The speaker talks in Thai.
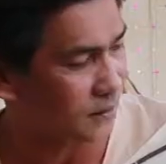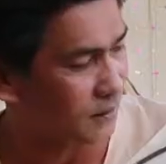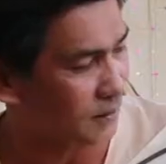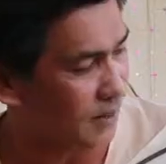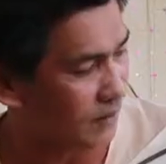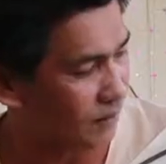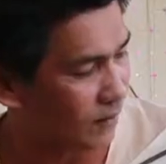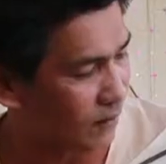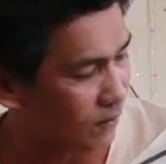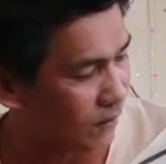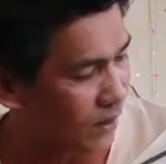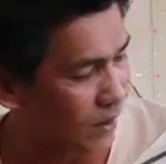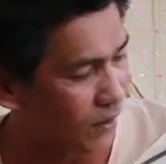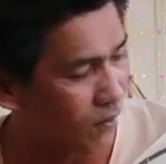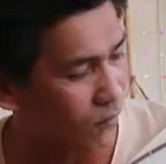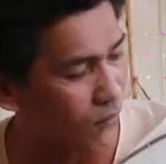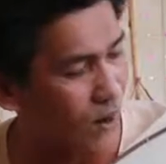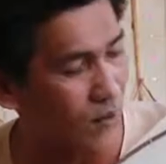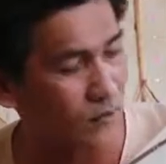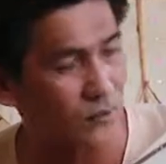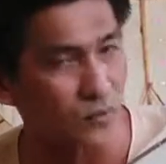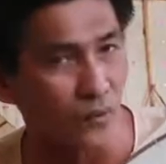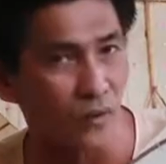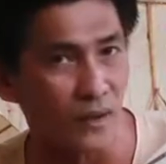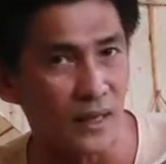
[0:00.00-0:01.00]
ก็หมายความว่า
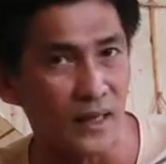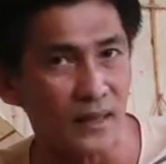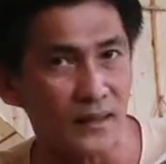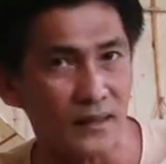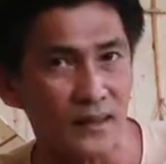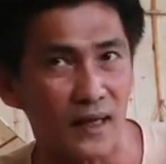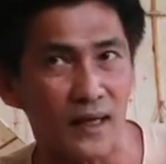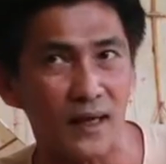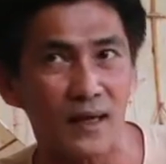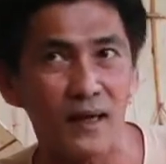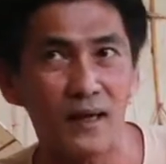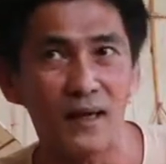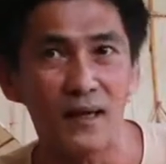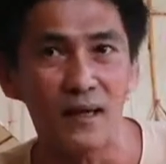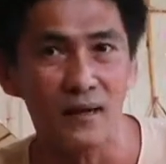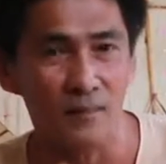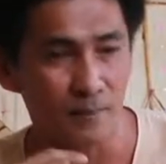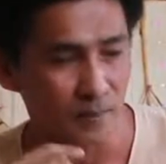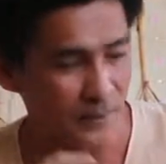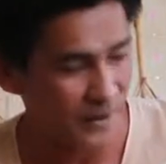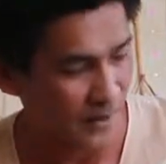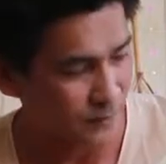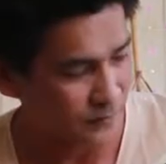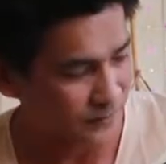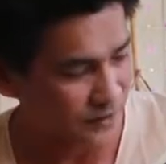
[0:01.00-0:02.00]
ว่าวตัวเล็กเนี่ย
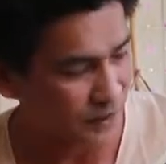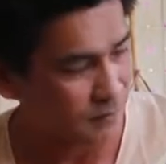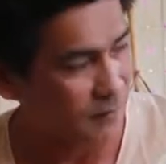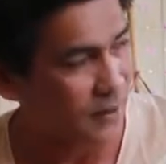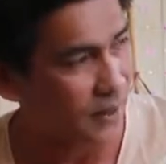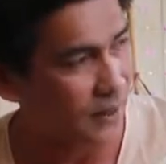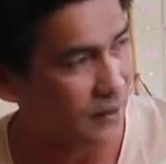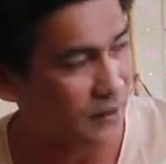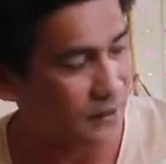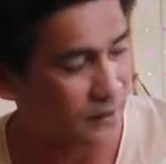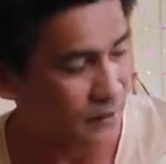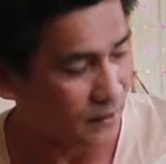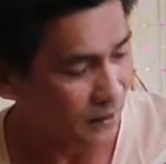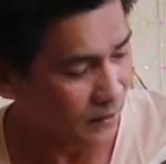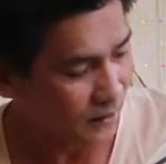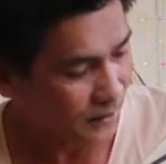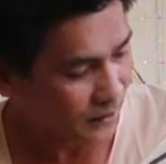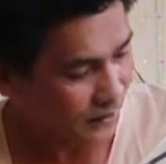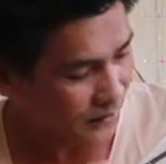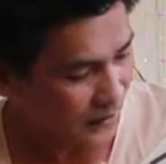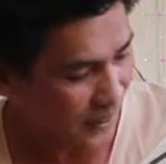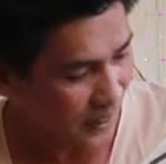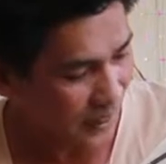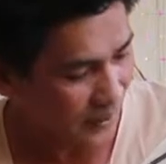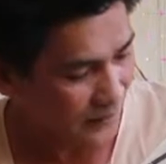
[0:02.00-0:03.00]
เปรียบเสมือน
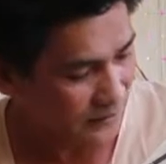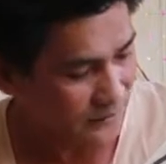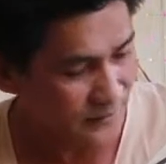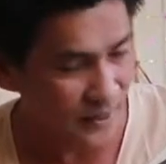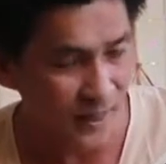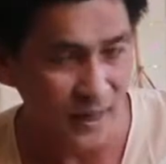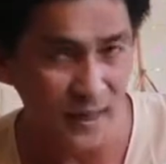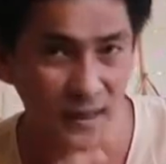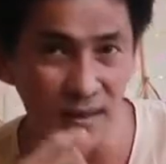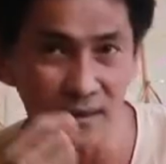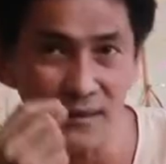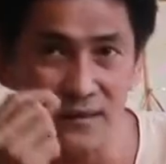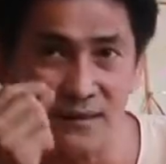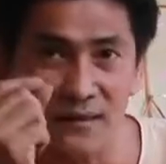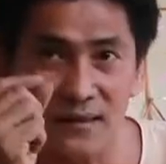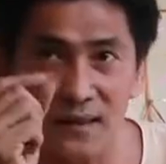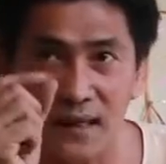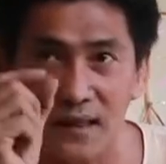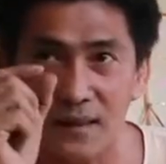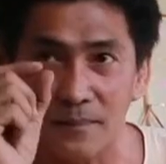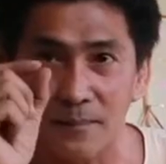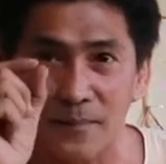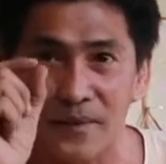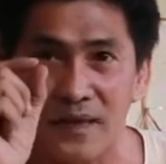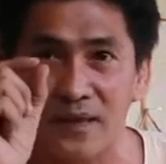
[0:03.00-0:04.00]
การใช้เหยื่อ
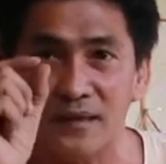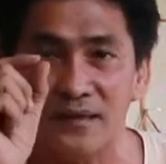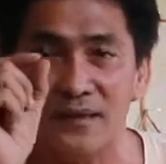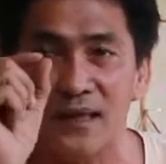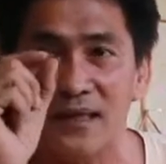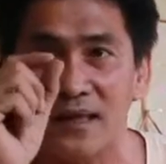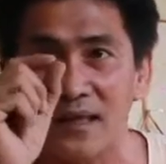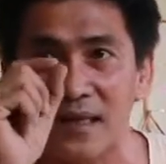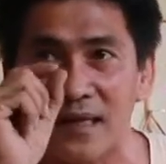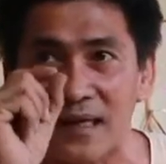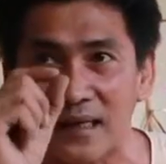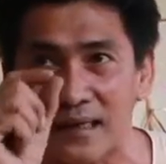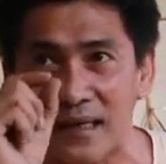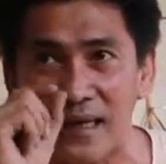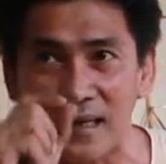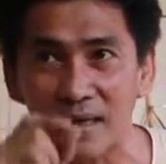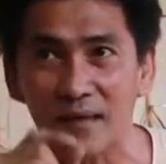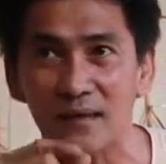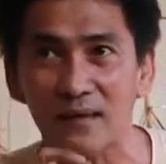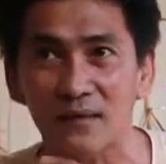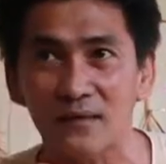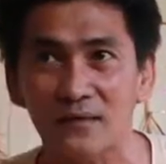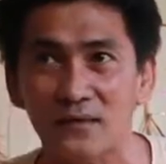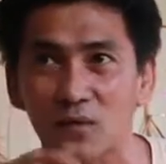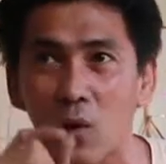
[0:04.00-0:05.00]
เพียงชิ้นเล็ก
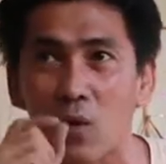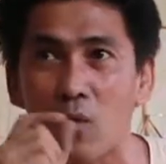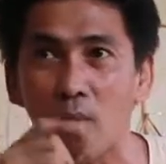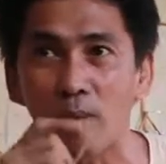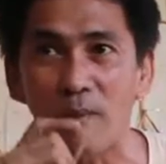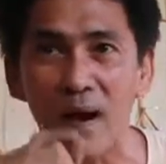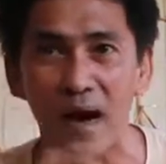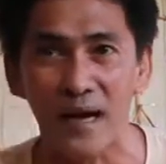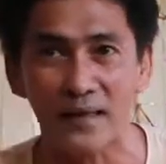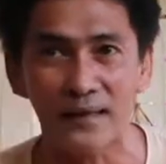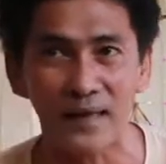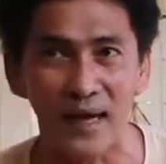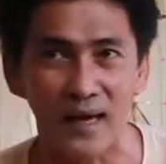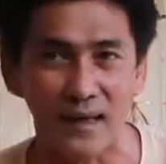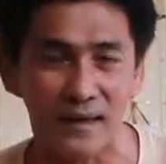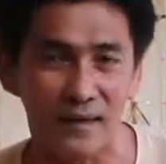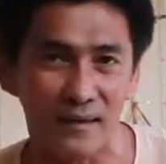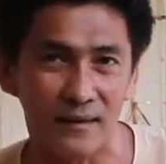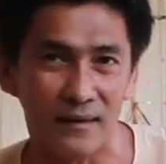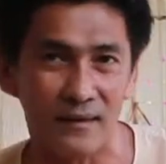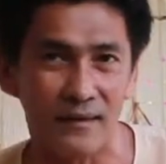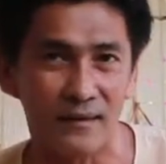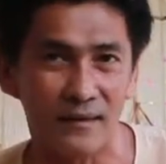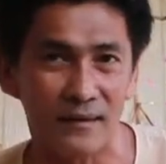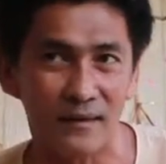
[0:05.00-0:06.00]
ๆ ตกปลาใหญ่
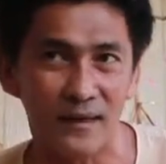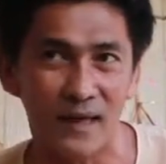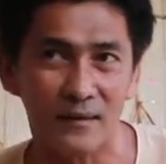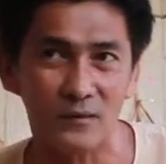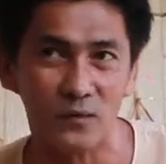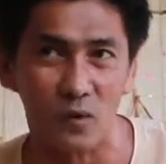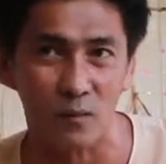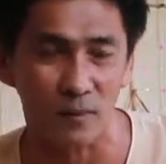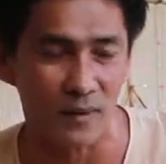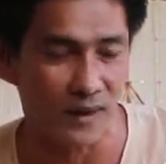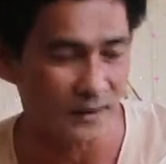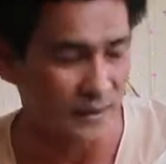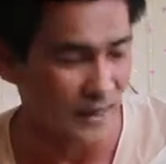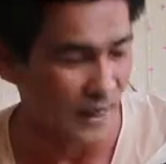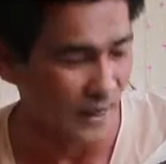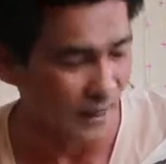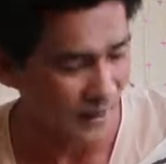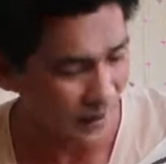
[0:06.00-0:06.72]
นะตกปลาใหญ่